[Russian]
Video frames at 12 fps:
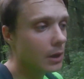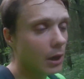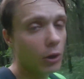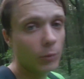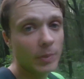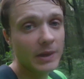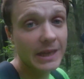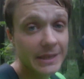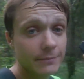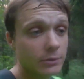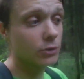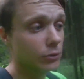А он
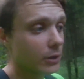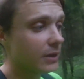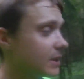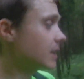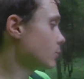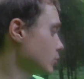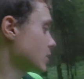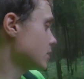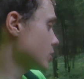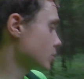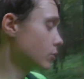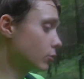показывает 47. Он,
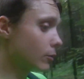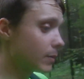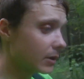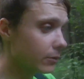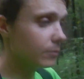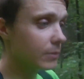конечно, добрый, он